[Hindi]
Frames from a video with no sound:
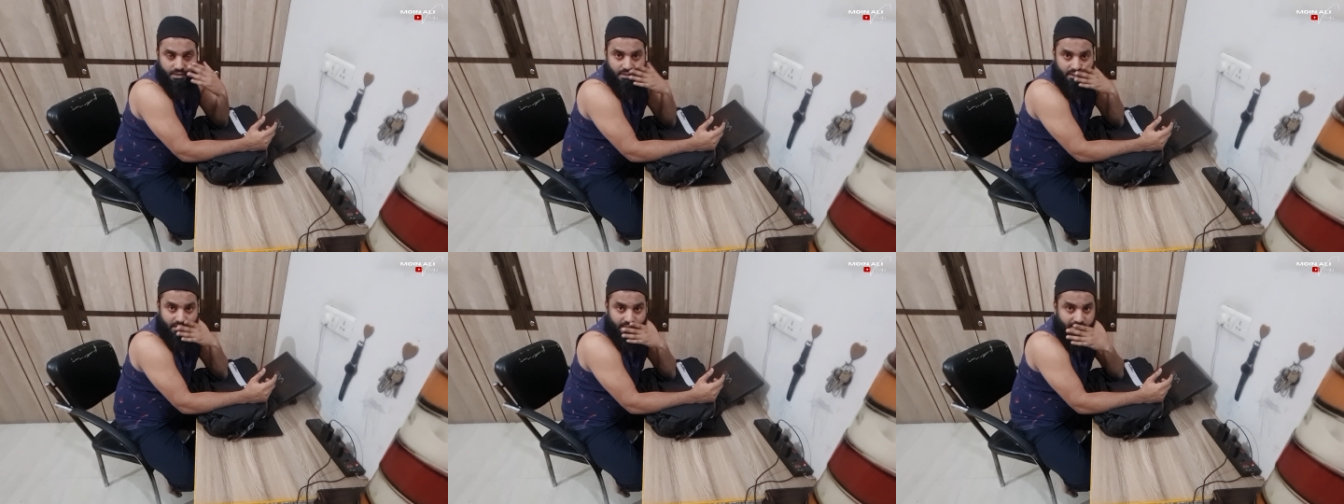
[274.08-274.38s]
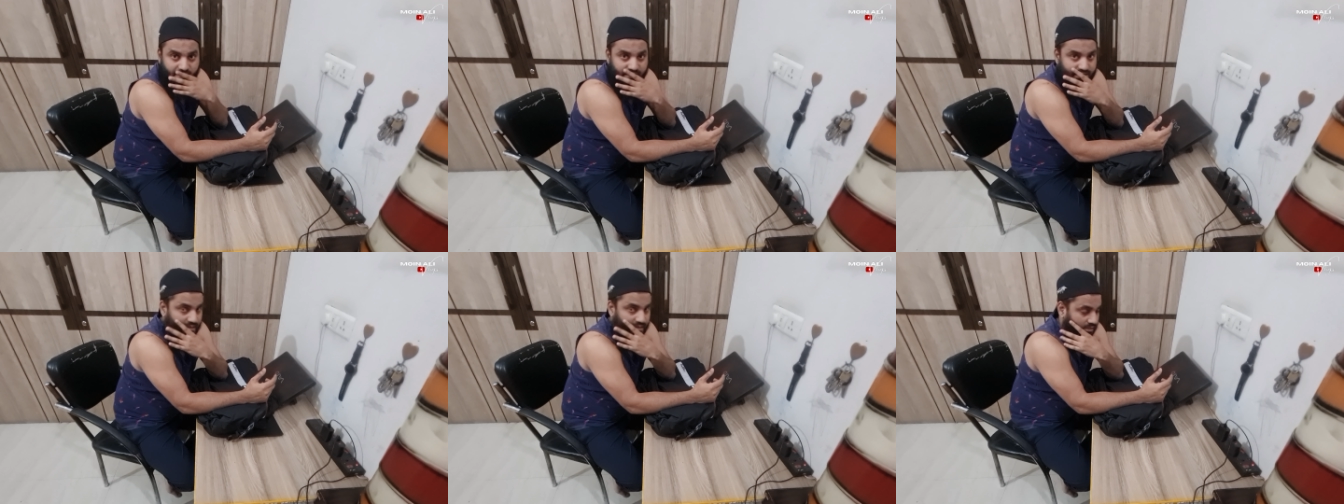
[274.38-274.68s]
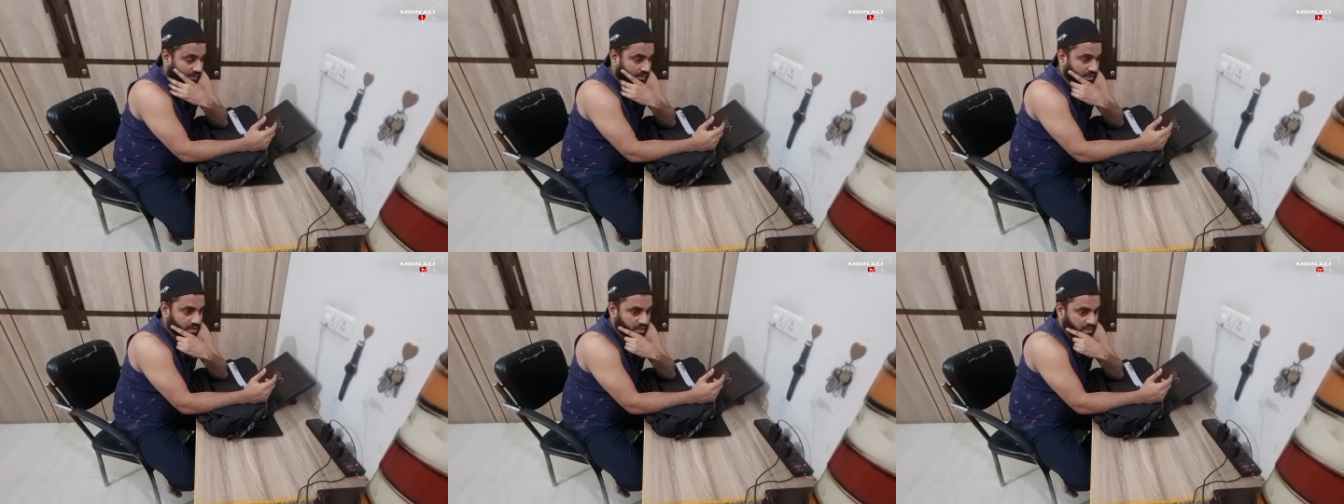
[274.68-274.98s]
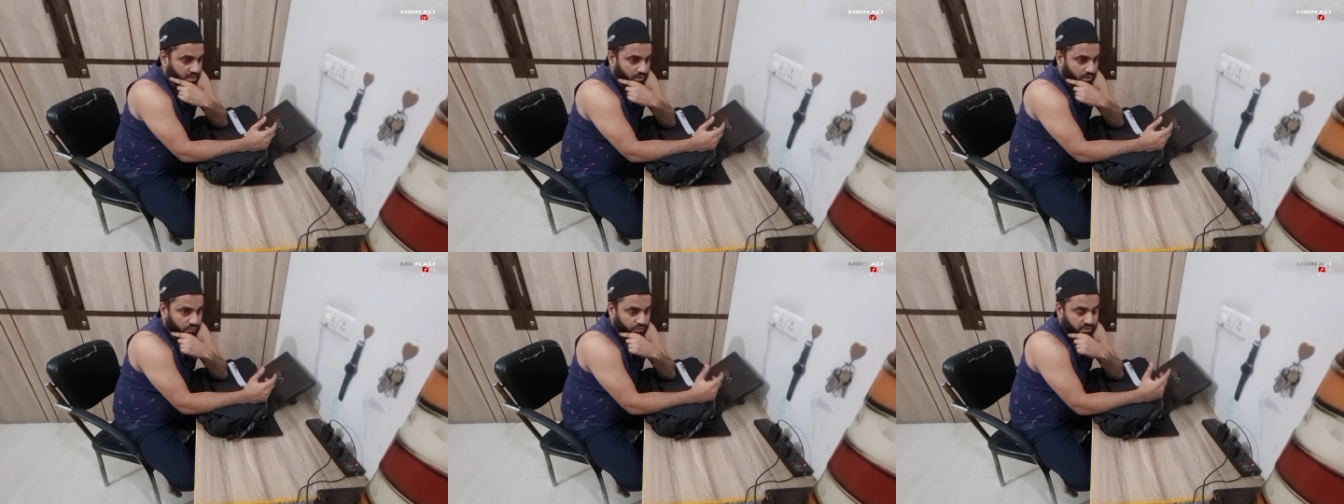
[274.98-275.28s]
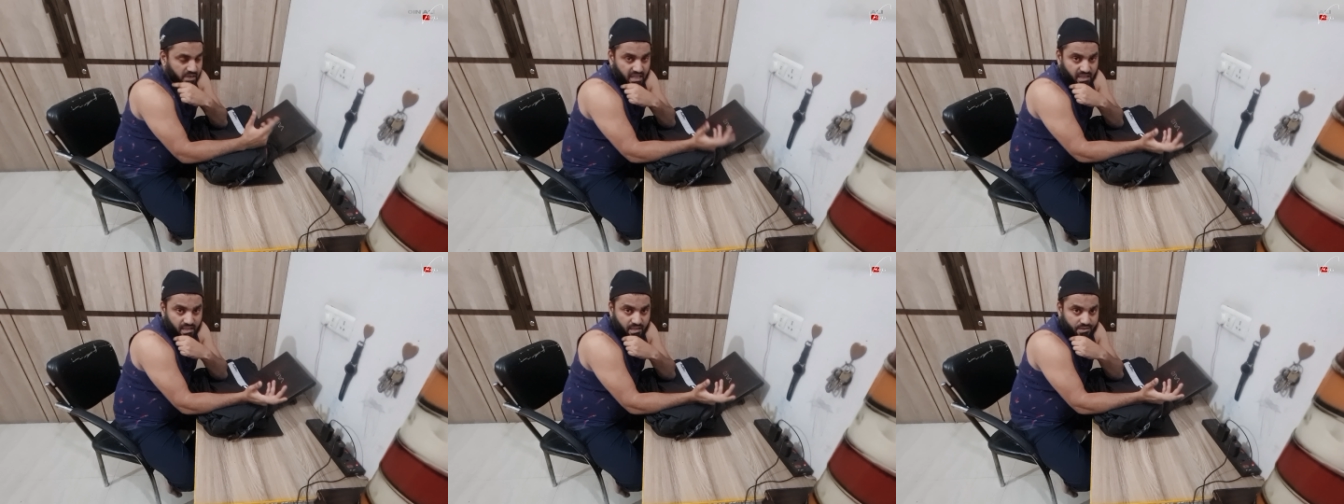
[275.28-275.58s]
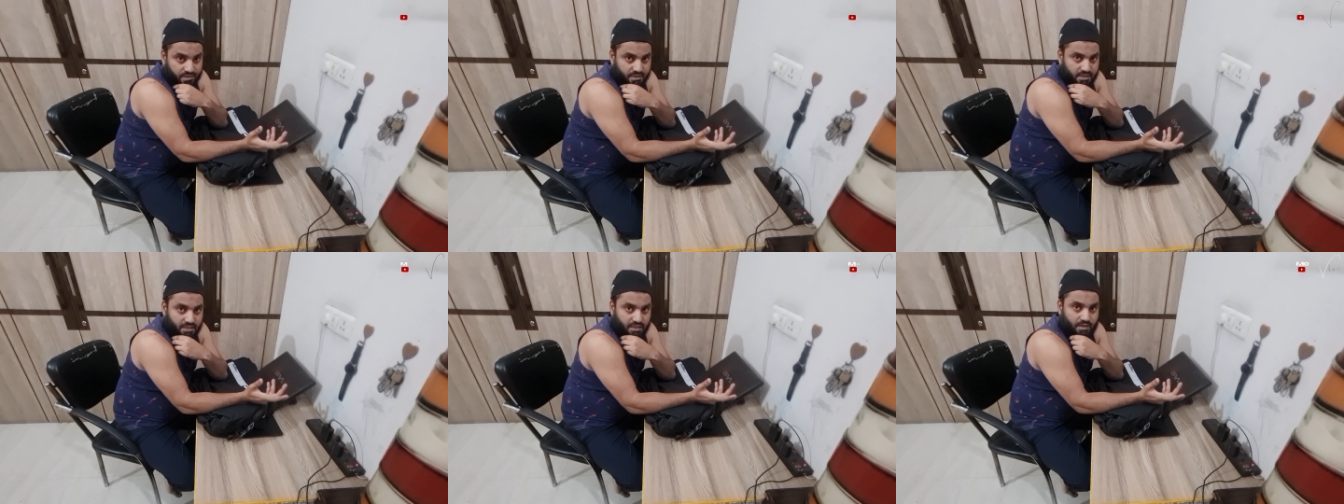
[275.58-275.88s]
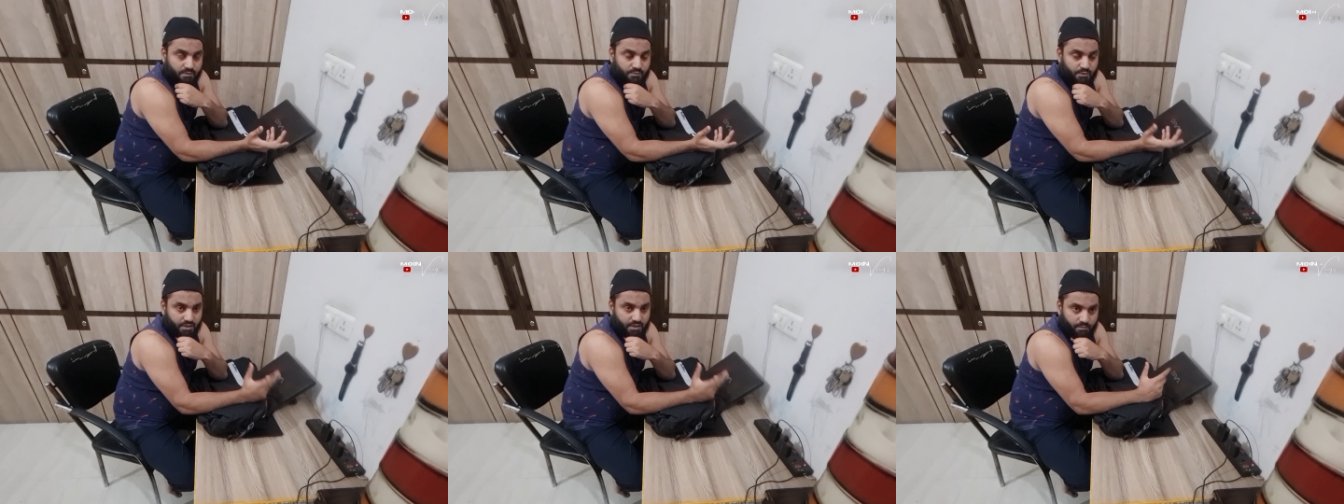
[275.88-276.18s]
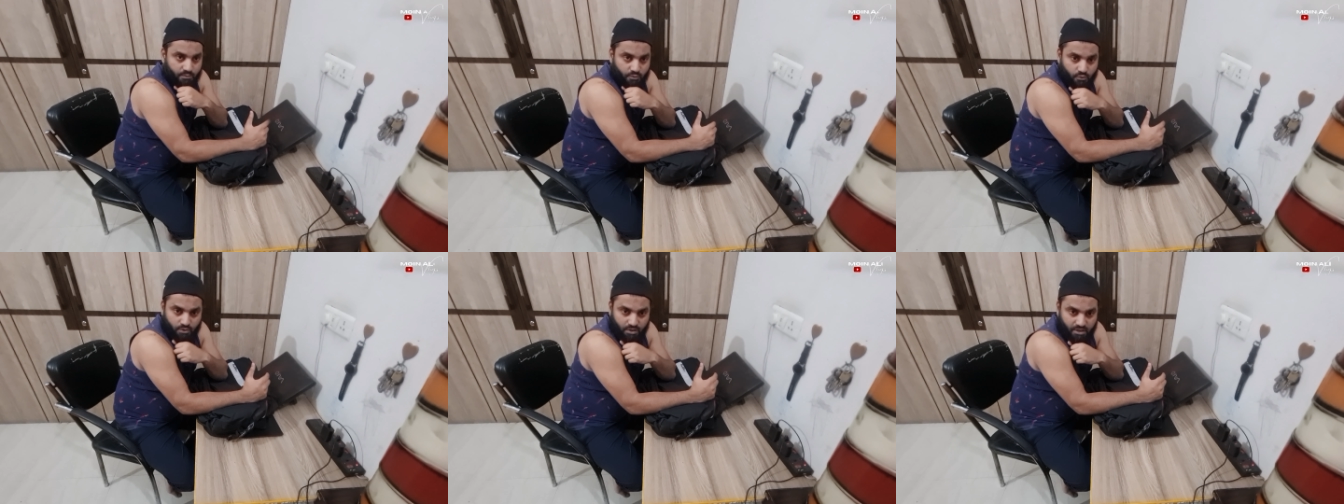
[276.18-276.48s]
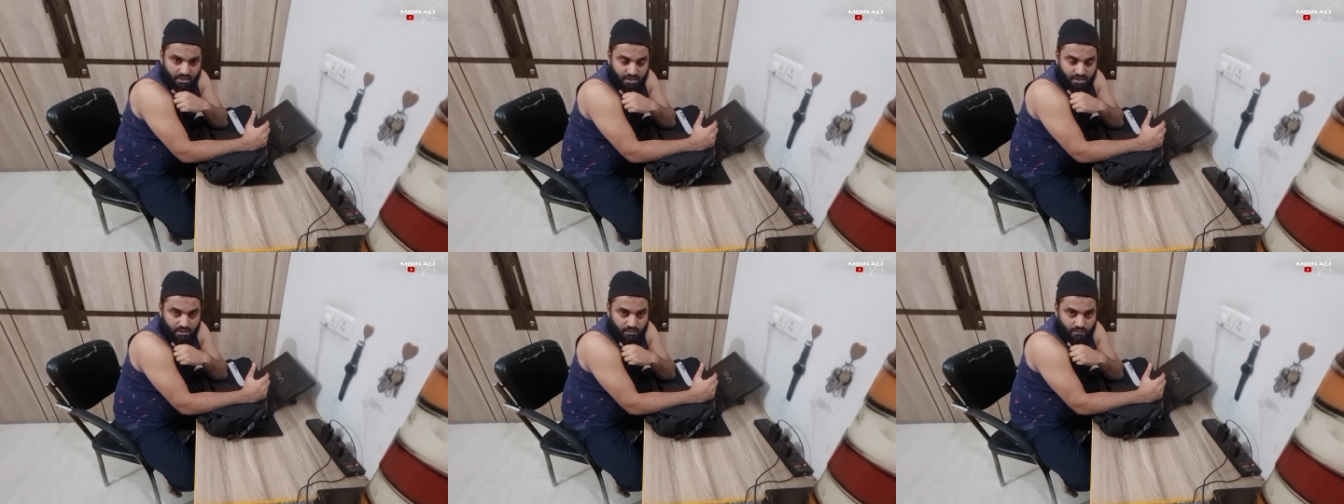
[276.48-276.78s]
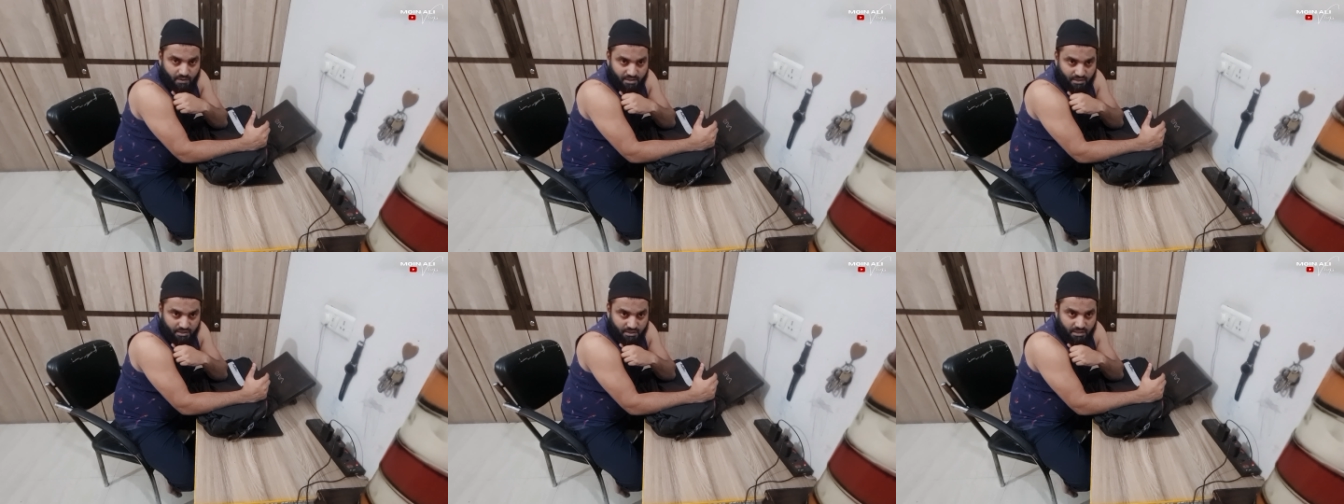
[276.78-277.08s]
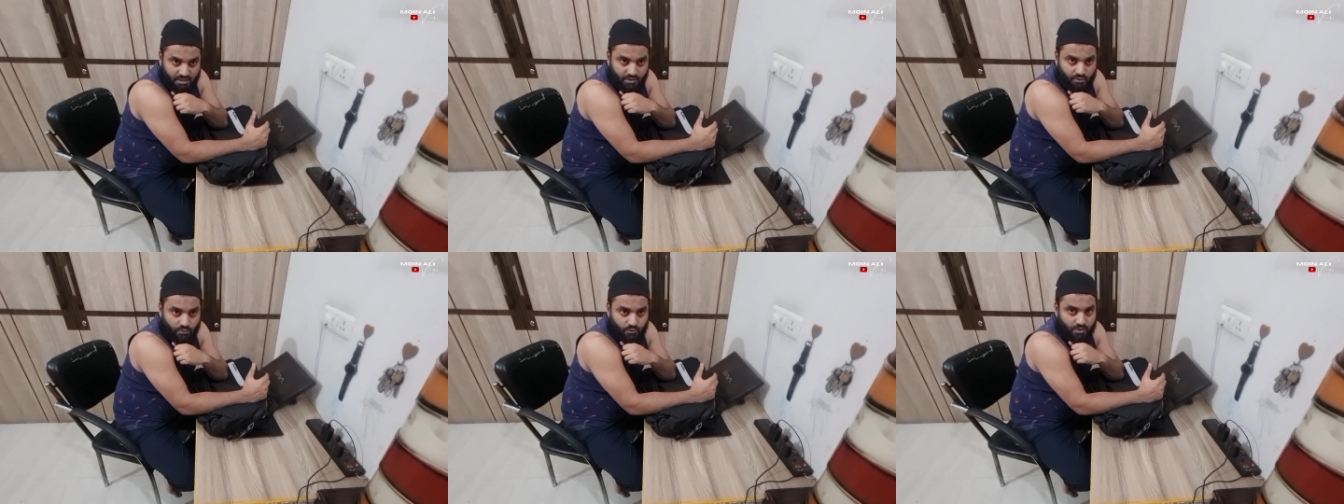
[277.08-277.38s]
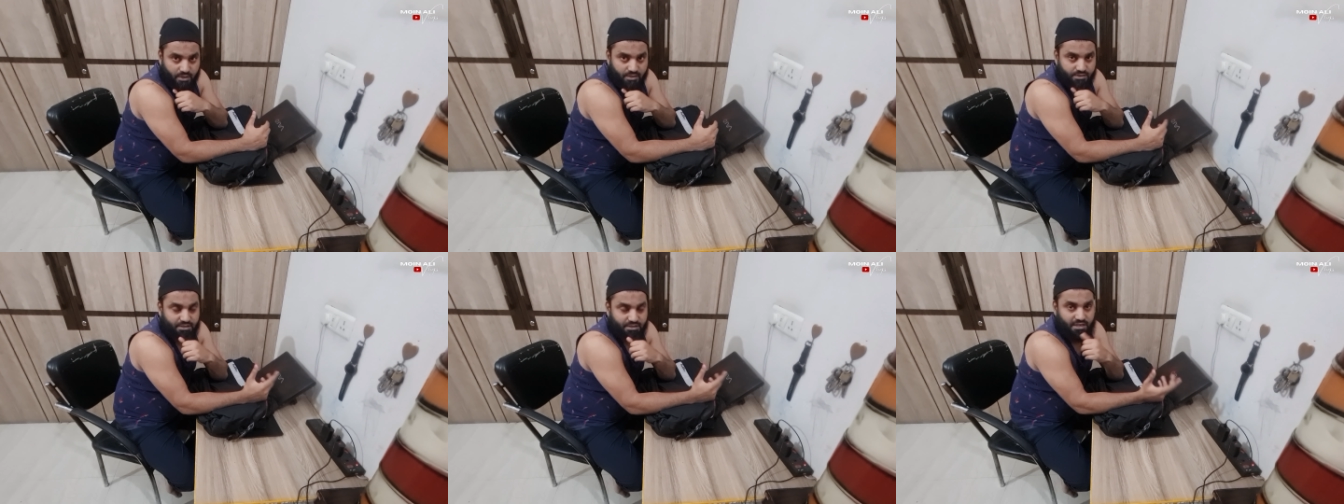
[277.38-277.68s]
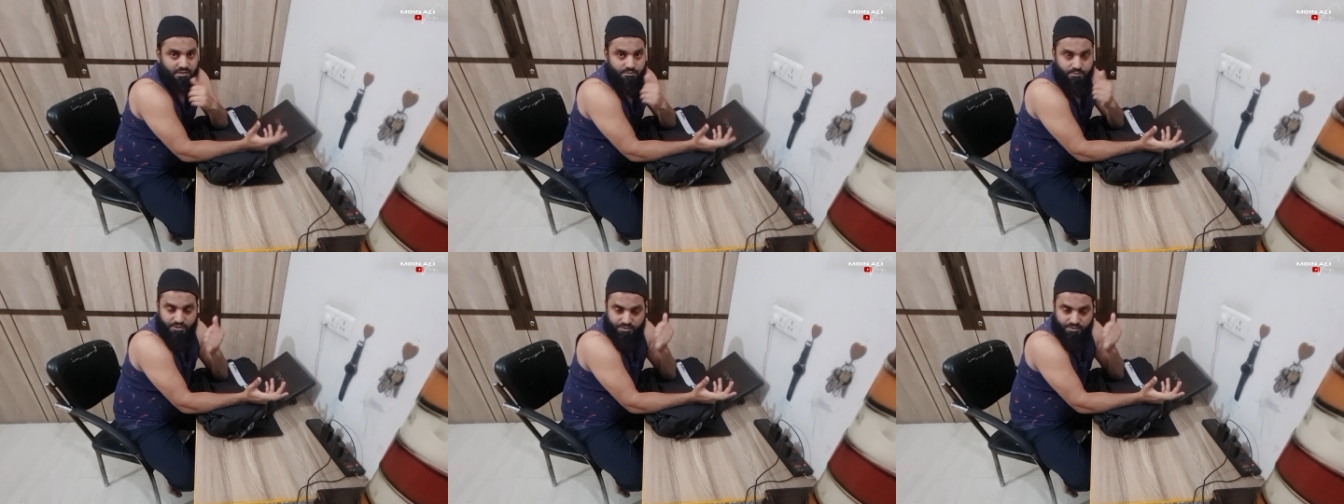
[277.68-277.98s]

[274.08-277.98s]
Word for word: से ही ले लिए जाए तो जा नहीं सकते कम से कम कुरियर करवा सकते हैं कुरियर चार्ज